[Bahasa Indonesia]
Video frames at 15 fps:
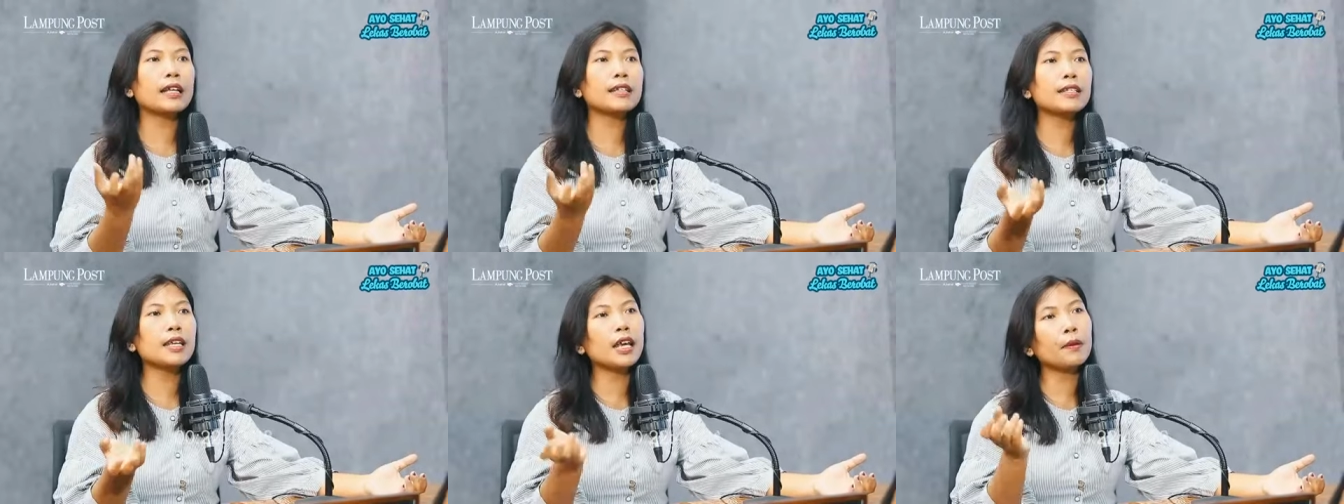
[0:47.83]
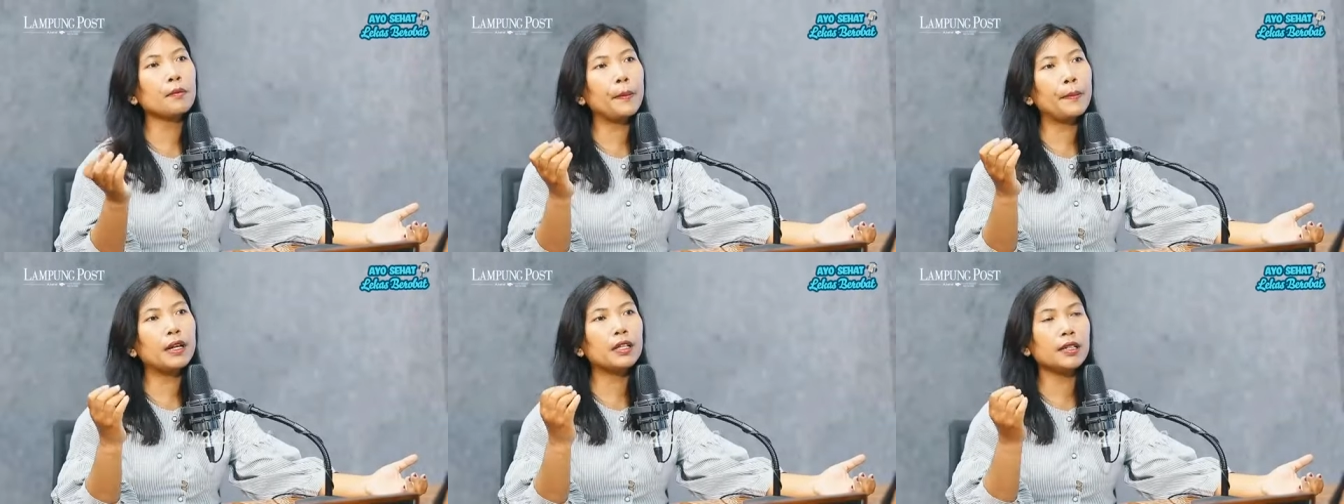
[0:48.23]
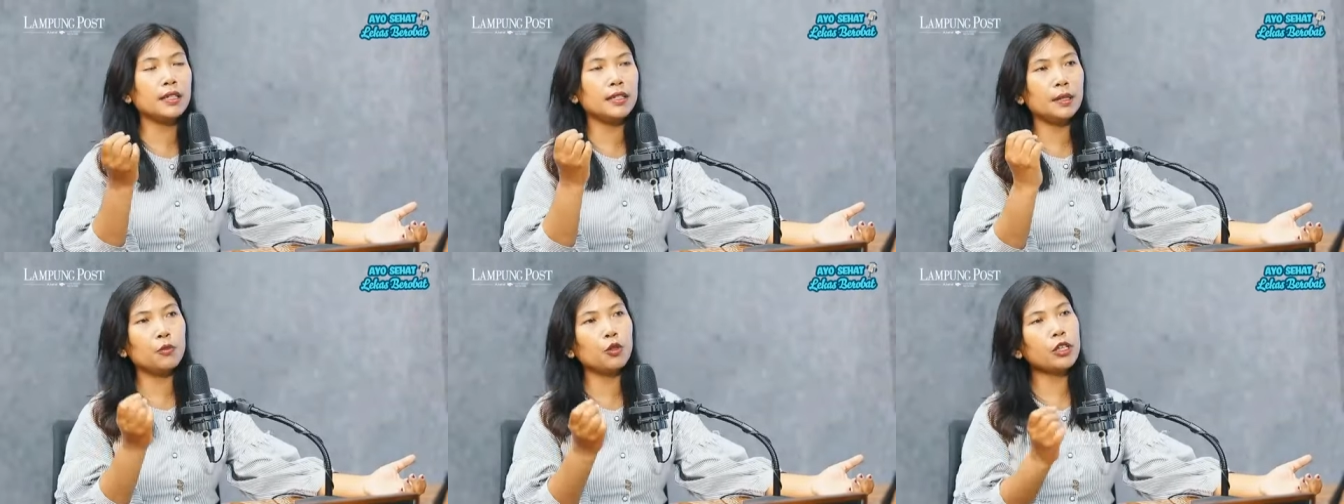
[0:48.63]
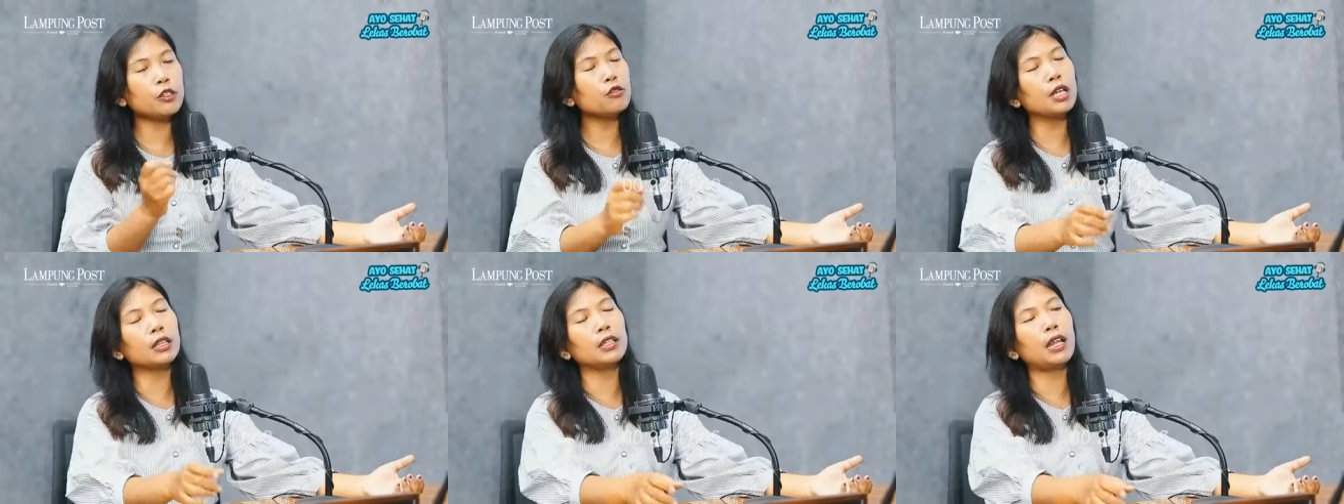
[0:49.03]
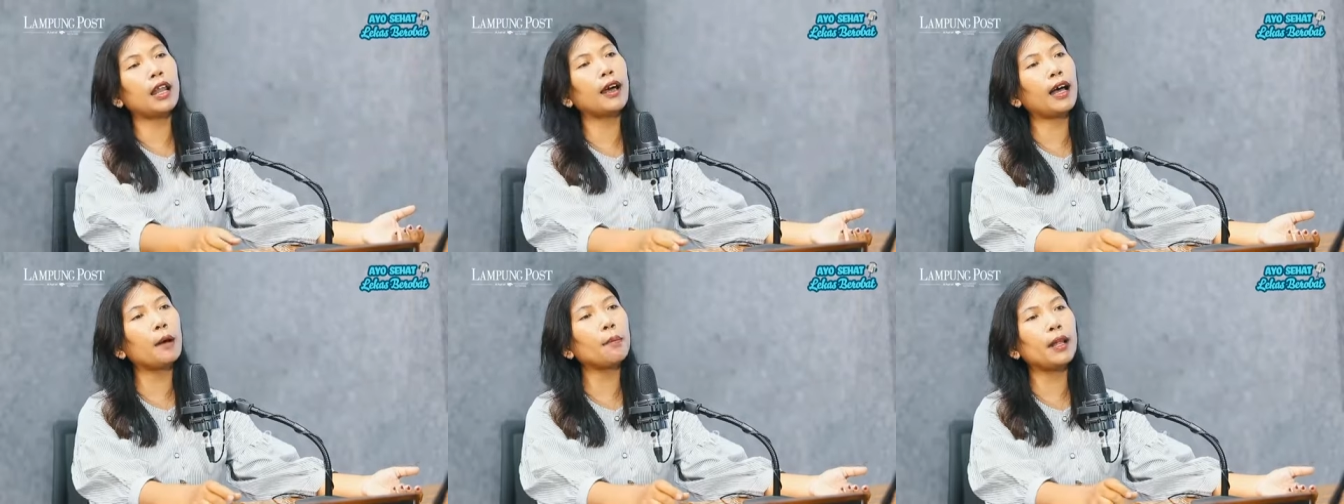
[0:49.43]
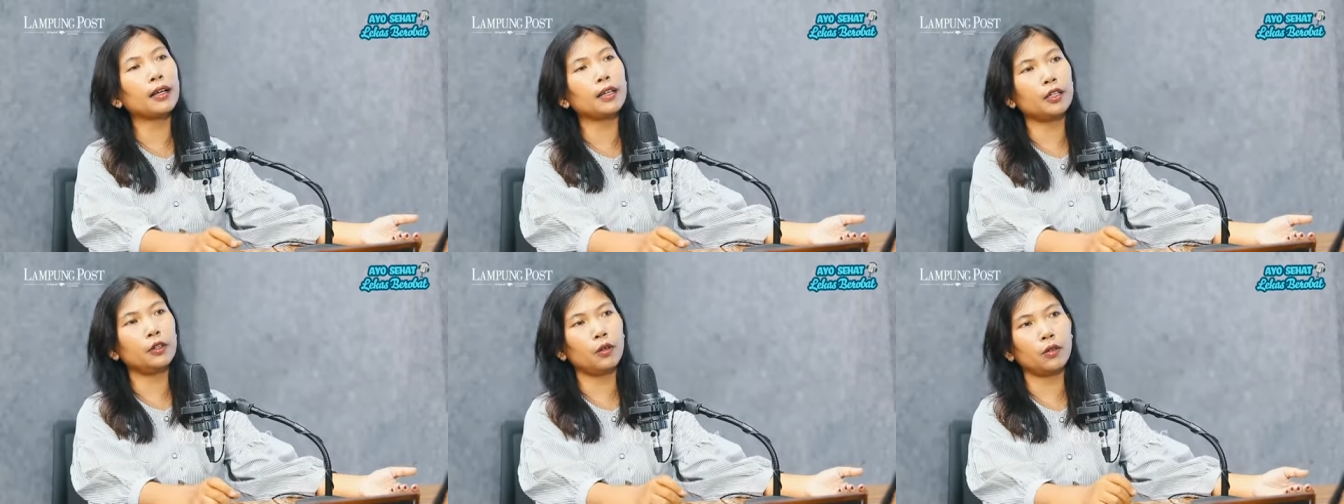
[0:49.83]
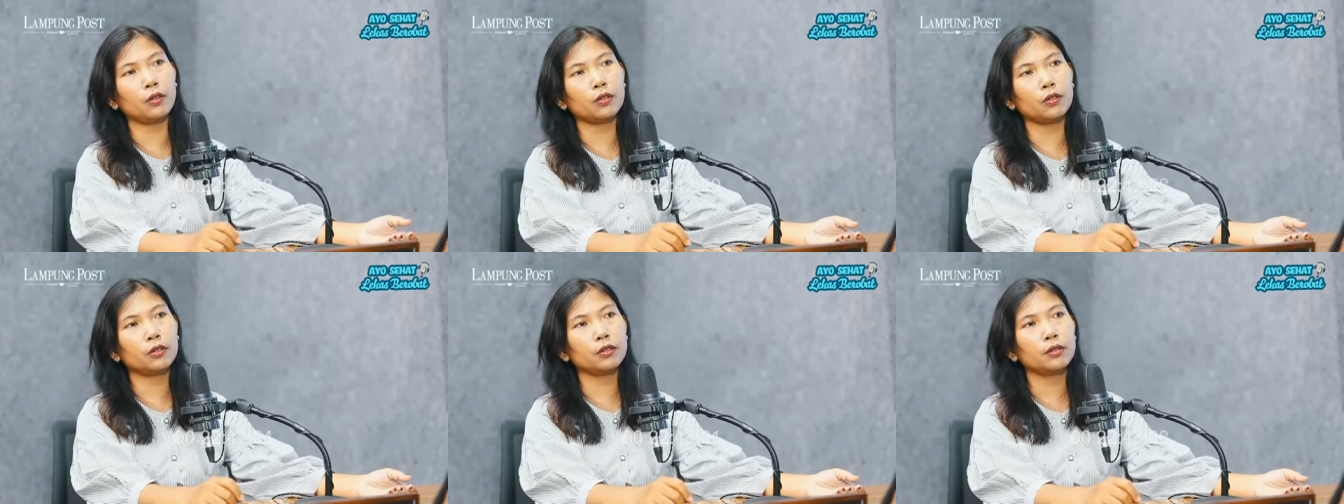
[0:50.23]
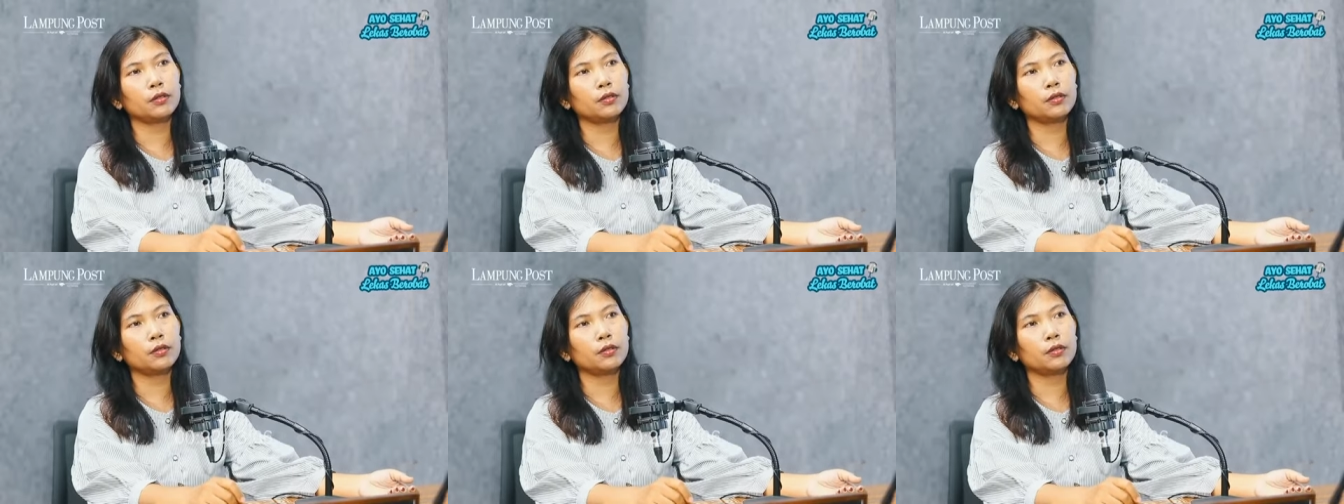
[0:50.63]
lansia yang memang giginya mungkin sudah tidak lengkap lagi dok. Mm -mm.